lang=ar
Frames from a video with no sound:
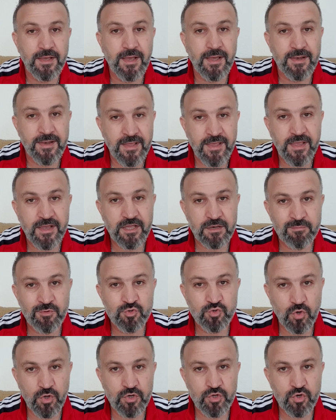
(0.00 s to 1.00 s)
لهيك
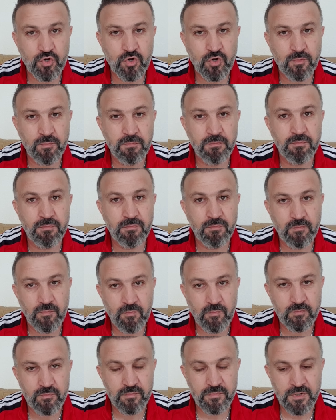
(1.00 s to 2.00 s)
الموضوع اليوم
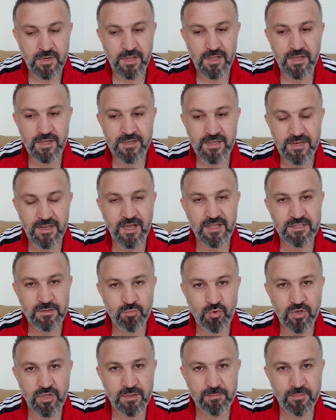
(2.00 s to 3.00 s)
لكل حدا
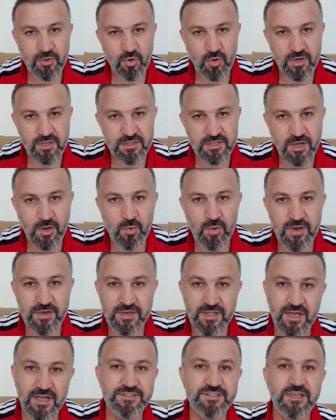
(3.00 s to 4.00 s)
مقيم بهولندا او
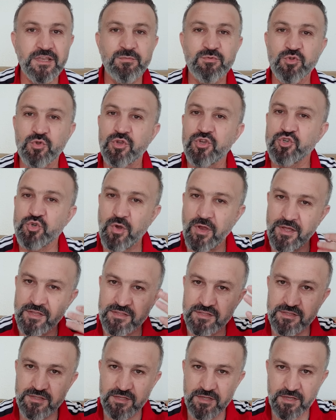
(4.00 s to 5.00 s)
للناس اللي بدهم يجوا
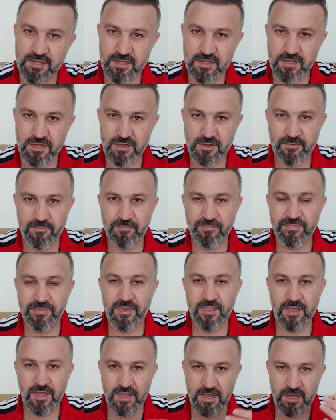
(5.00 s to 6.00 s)
لعند آه،
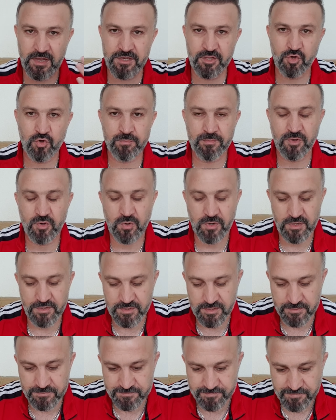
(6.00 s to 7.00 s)
اهاليهم
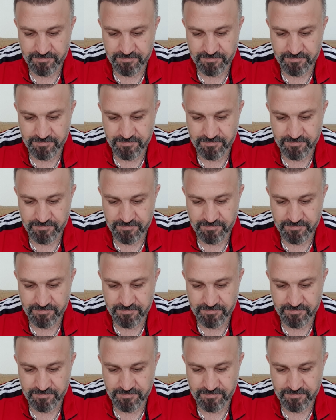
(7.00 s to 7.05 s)
بهولندا